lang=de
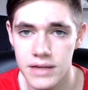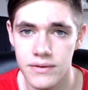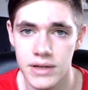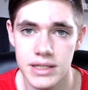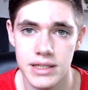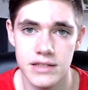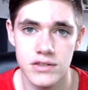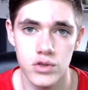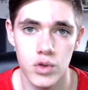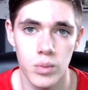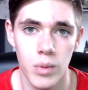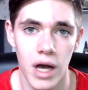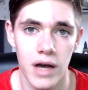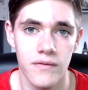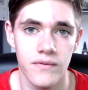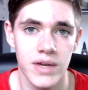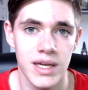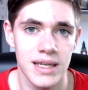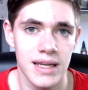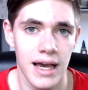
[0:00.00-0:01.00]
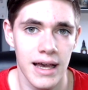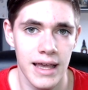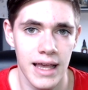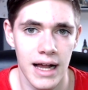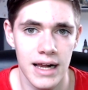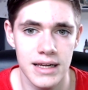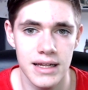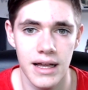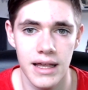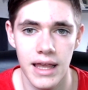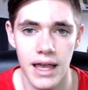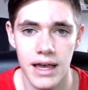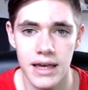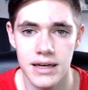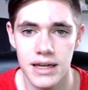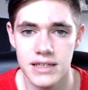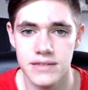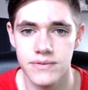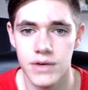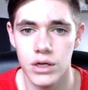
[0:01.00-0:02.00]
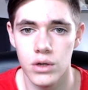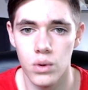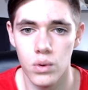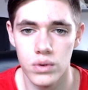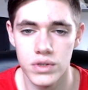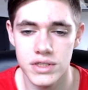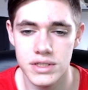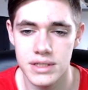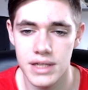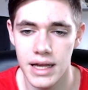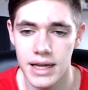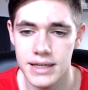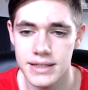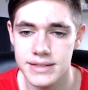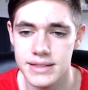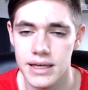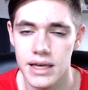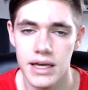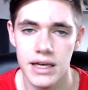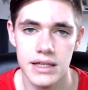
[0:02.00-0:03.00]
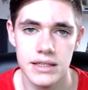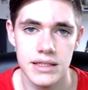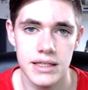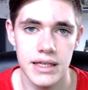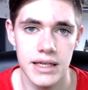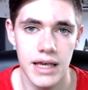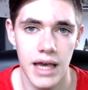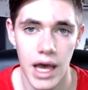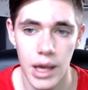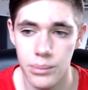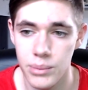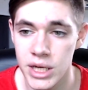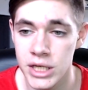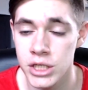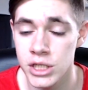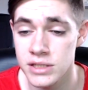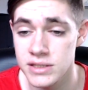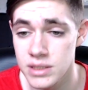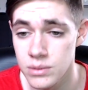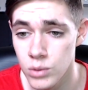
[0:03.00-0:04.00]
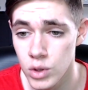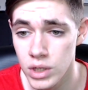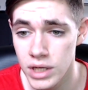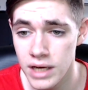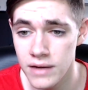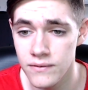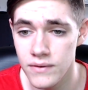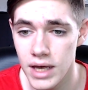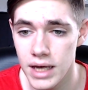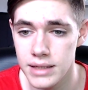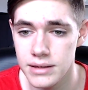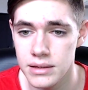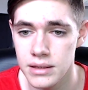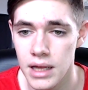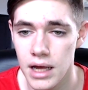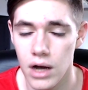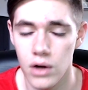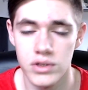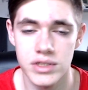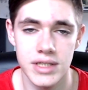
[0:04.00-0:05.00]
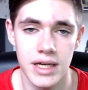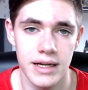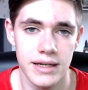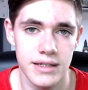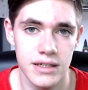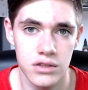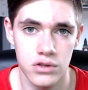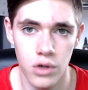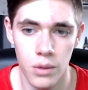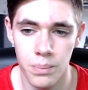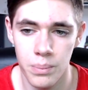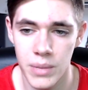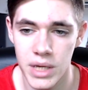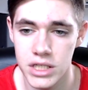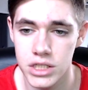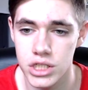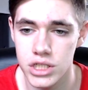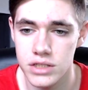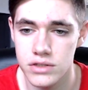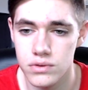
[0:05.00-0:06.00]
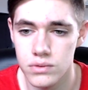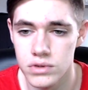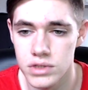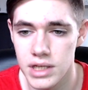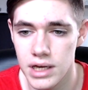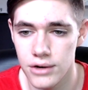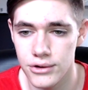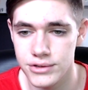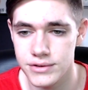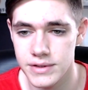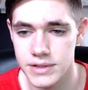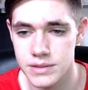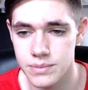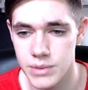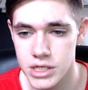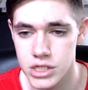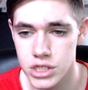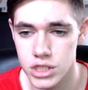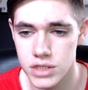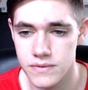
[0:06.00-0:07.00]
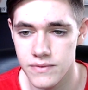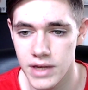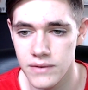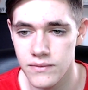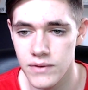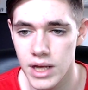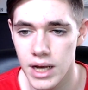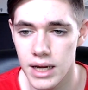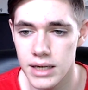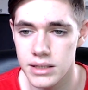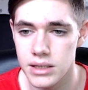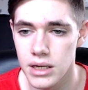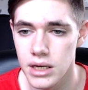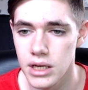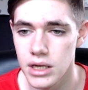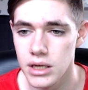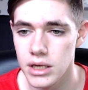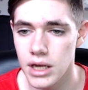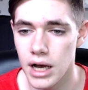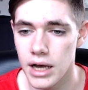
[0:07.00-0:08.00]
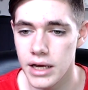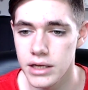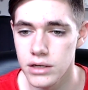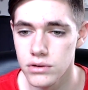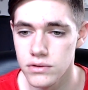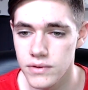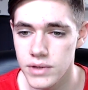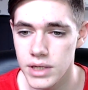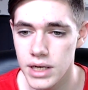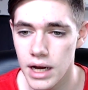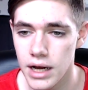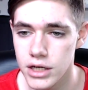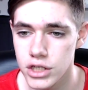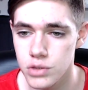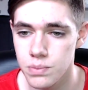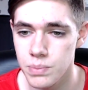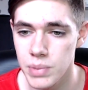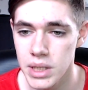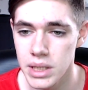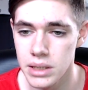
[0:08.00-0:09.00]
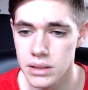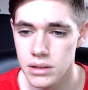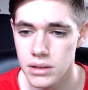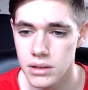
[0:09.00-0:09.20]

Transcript: werde das so machen wie in der Realkarriere, dass wir großteils die Heimmatches simulieren werden, außer halt die Top-Matches und die Auswärtsmatches werden wir halt ja hin und wieder halt spielen,